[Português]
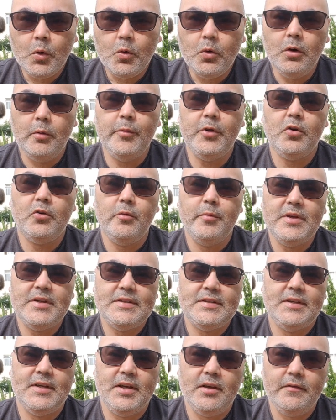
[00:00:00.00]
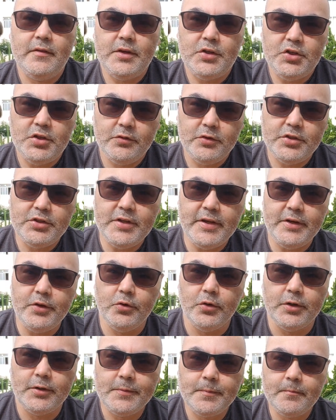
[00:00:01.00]
Como eu comecei a investir no
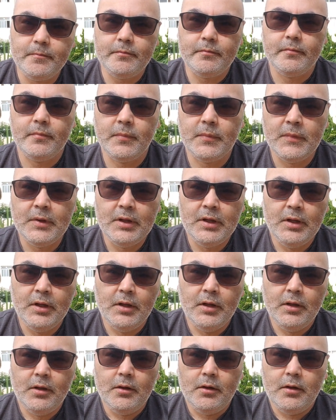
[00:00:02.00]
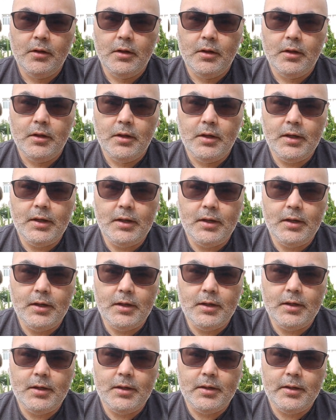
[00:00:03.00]
exterior?
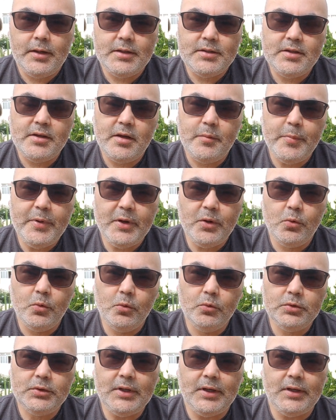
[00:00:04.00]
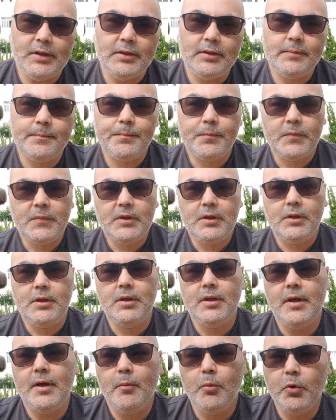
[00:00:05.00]
Ah, essa é uma pergunta
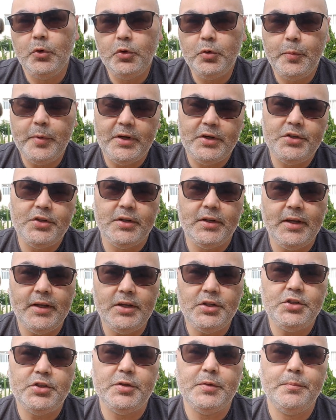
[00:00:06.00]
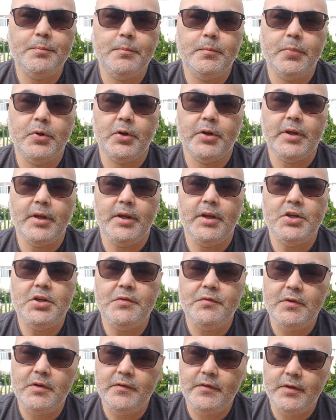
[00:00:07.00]
que é muito pertinente porque a gente
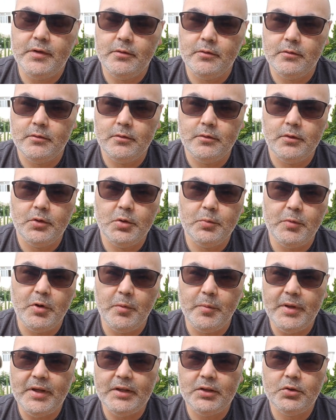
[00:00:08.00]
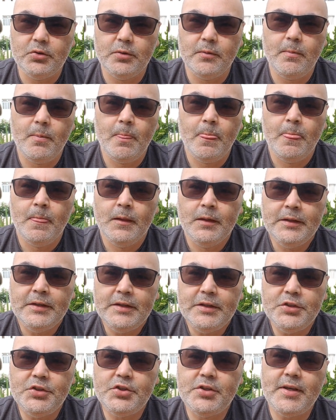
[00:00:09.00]
vive num, num momento
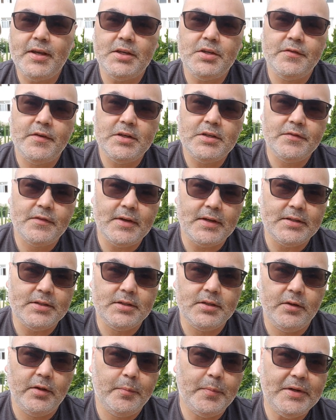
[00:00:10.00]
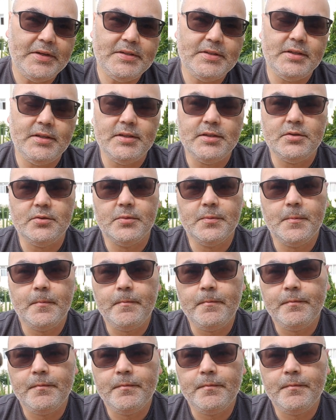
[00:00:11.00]
de que a diversificação é preciso,